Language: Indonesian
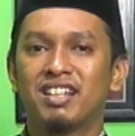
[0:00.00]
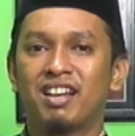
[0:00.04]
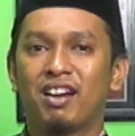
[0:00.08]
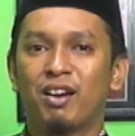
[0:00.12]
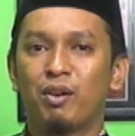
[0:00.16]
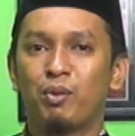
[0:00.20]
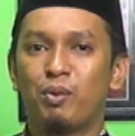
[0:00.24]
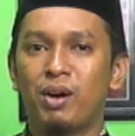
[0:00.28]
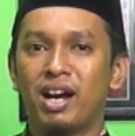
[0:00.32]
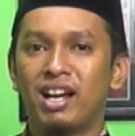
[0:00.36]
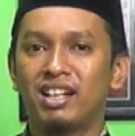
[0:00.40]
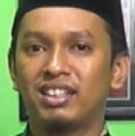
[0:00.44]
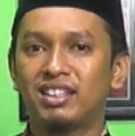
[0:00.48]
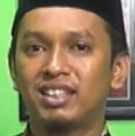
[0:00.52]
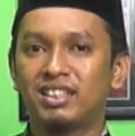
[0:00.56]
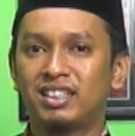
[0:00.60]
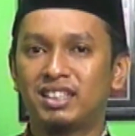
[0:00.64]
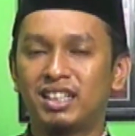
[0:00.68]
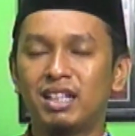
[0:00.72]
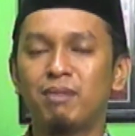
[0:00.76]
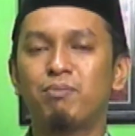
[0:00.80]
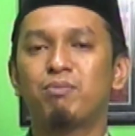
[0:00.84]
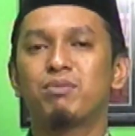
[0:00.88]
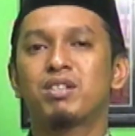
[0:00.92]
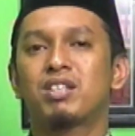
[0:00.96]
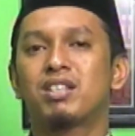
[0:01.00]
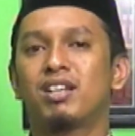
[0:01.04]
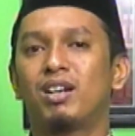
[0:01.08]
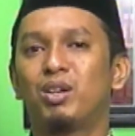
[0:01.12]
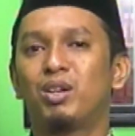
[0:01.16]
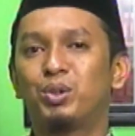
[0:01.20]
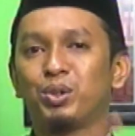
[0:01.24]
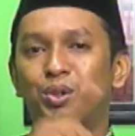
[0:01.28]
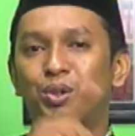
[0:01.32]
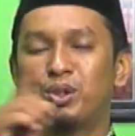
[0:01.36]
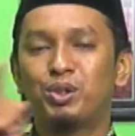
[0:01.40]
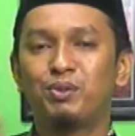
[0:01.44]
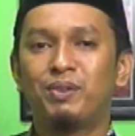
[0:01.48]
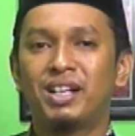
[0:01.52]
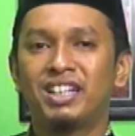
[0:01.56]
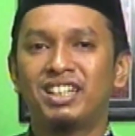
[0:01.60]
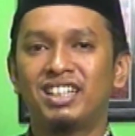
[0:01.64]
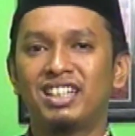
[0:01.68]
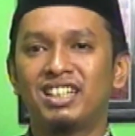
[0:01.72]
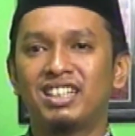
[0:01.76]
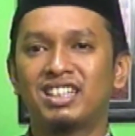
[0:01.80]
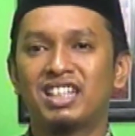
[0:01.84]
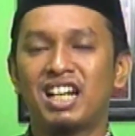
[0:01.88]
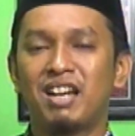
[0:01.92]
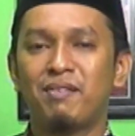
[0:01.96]
Wajib seluruh umat
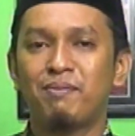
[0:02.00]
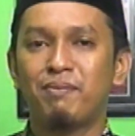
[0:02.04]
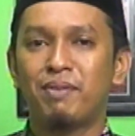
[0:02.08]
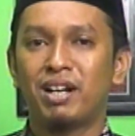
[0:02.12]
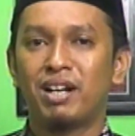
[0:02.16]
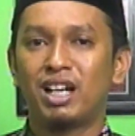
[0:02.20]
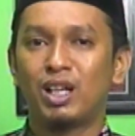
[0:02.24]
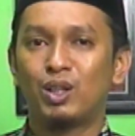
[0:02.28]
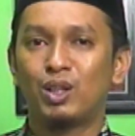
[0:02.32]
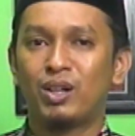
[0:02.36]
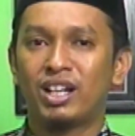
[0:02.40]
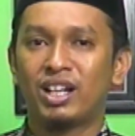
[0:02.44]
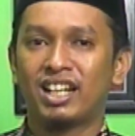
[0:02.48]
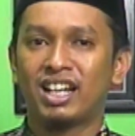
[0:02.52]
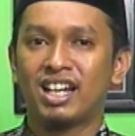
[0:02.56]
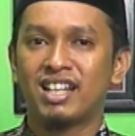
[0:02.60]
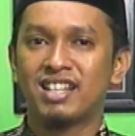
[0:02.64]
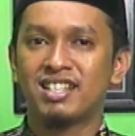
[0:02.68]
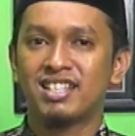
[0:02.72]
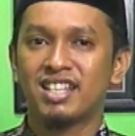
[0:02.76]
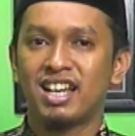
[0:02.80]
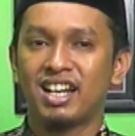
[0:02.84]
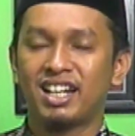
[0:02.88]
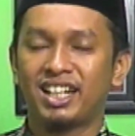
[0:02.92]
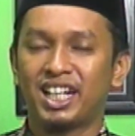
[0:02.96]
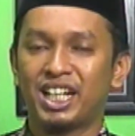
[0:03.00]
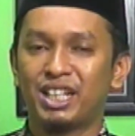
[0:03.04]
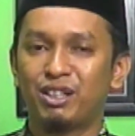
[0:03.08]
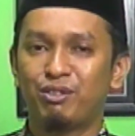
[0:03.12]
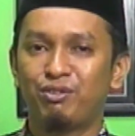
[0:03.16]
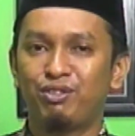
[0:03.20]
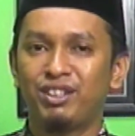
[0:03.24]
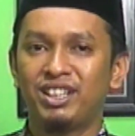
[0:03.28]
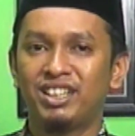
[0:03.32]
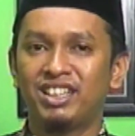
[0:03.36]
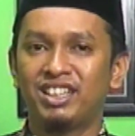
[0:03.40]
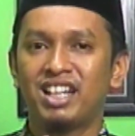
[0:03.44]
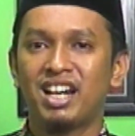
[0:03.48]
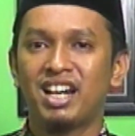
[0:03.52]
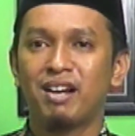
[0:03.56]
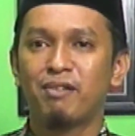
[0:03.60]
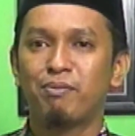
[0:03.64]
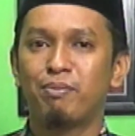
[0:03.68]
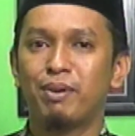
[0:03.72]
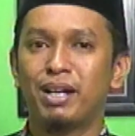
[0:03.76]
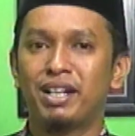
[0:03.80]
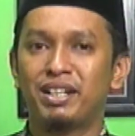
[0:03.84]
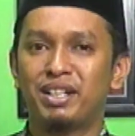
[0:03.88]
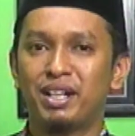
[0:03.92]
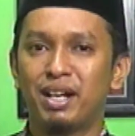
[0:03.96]
Islam mengeluarkan zakat
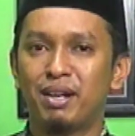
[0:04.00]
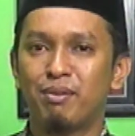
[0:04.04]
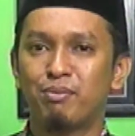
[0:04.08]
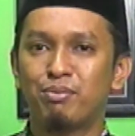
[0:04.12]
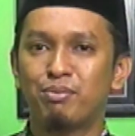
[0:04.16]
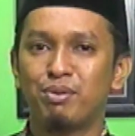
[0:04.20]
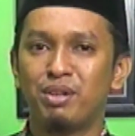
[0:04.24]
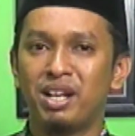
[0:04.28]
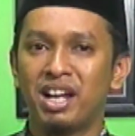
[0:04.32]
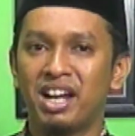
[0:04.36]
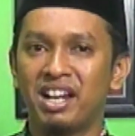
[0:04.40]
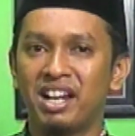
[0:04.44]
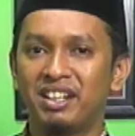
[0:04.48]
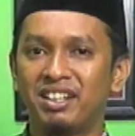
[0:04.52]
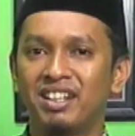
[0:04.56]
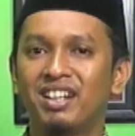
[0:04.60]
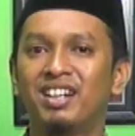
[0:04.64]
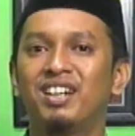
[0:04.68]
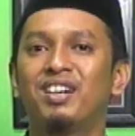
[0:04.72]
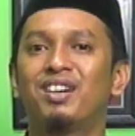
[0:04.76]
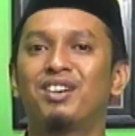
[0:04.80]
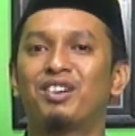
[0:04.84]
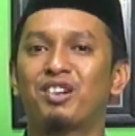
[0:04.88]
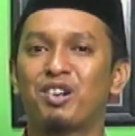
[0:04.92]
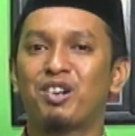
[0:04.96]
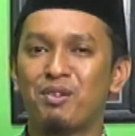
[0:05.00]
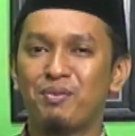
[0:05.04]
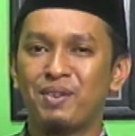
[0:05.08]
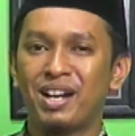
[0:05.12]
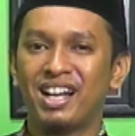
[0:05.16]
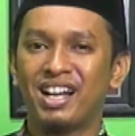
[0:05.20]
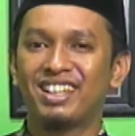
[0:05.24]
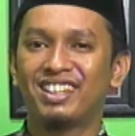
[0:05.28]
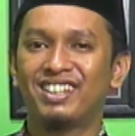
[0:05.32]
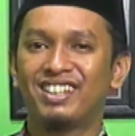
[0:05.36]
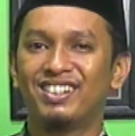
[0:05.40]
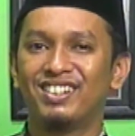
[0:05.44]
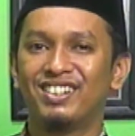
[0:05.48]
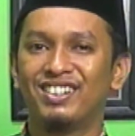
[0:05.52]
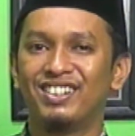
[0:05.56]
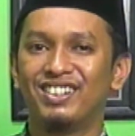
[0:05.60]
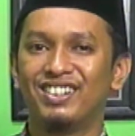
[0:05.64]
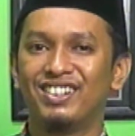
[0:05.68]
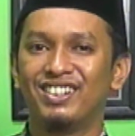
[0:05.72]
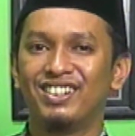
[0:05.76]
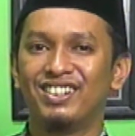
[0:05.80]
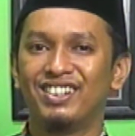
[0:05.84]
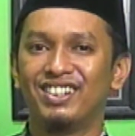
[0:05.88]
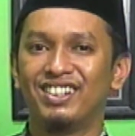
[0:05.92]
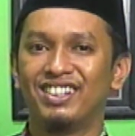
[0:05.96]
fitrah pada bulan
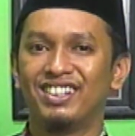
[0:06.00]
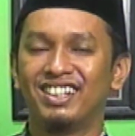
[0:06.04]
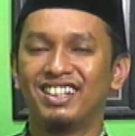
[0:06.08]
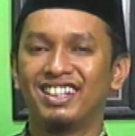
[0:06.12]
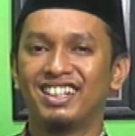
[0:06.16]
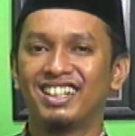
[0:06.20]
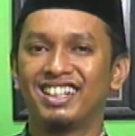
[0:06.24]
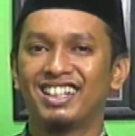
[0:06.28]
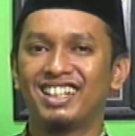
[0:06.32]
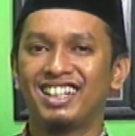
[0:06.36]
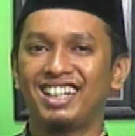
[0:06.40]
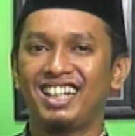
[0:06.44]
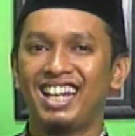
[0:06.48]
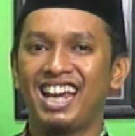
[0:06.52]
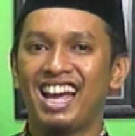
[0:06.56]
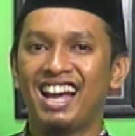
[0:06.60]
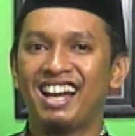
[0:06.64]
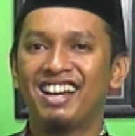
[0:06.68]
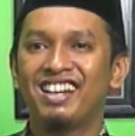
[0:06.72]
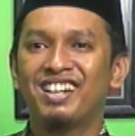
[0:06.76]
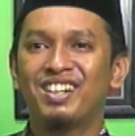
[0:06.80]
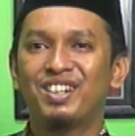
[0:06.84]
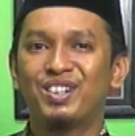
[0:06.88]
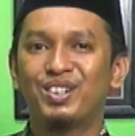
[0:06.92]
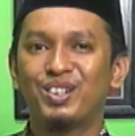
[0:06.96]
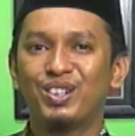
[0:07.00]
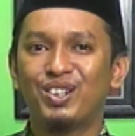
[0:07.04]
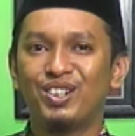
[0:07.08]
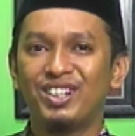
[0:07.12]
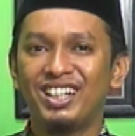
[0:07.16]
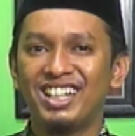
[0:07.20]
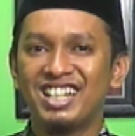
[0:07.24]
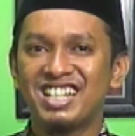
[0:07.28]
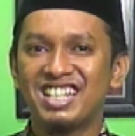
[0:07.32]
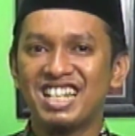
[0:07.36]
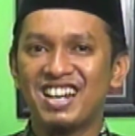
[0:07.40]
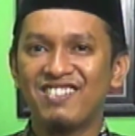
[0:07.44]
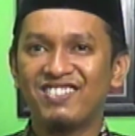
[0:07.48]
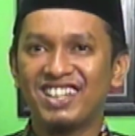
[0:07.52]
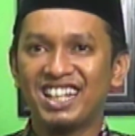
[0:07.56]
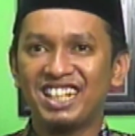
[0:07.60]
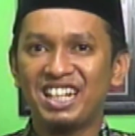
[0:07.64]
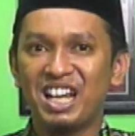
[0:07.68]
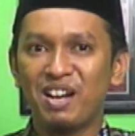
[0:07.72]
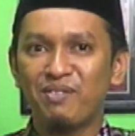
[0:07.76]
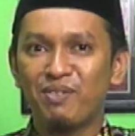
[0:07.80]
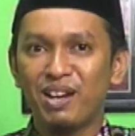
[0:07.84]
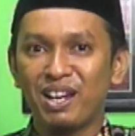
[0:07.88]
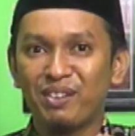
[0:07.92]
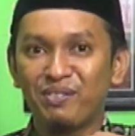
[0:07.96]
Ramadan. Ya, rukun Islam
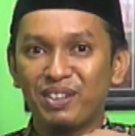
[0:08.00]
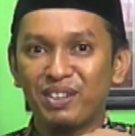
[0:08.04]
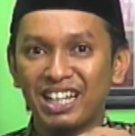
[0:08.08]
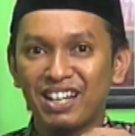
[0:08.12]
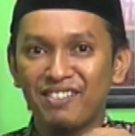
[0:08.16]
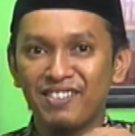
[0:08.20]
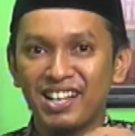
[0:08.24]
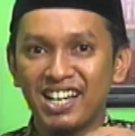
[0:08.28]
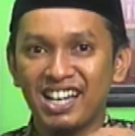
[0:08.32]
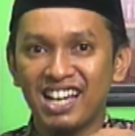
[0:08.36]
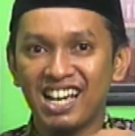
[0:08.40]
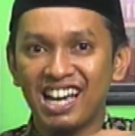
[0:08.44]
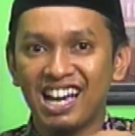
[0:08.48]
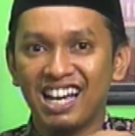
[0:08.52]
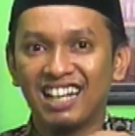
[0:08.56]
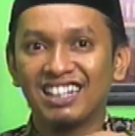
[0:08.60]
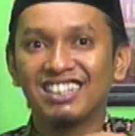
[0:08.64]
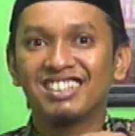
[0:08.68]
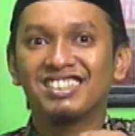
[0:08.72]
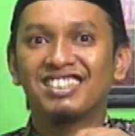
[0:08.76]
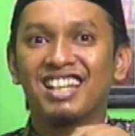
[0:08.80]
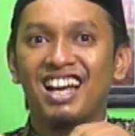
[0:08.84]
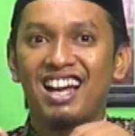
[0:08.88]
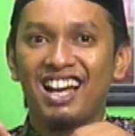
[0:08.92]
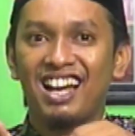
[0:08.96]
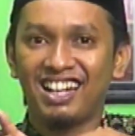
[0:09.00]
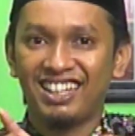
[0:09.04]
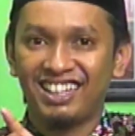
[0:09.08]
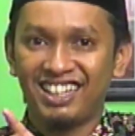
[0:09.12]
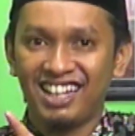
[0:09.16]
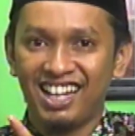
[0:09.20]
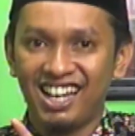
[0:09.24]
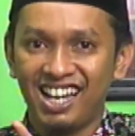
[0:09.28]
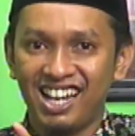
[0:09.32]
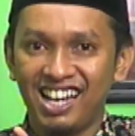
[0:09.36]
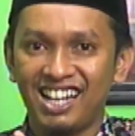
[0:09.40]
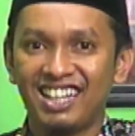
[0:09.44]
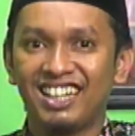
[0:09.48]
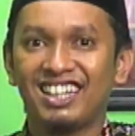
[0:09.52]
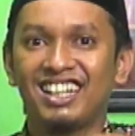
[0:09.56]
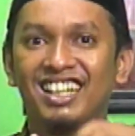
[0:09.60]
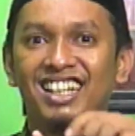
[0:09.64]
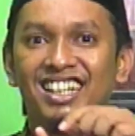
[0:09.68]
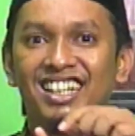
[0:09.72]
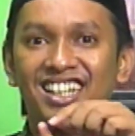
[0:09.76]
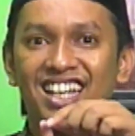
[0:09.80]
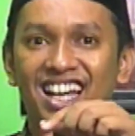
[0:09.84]
tadi apa yang pertama? Syahadat.